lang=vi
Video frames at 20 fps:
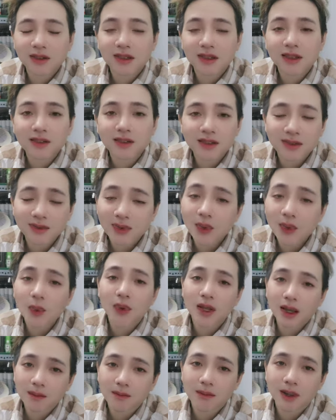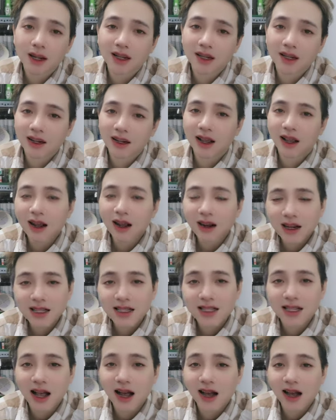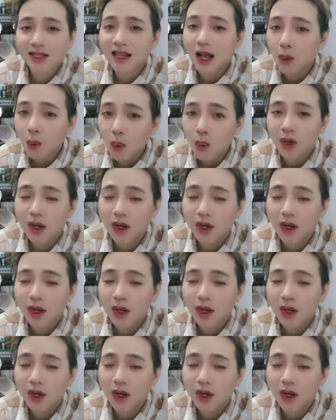tươi vui á mình rất là sợ xấu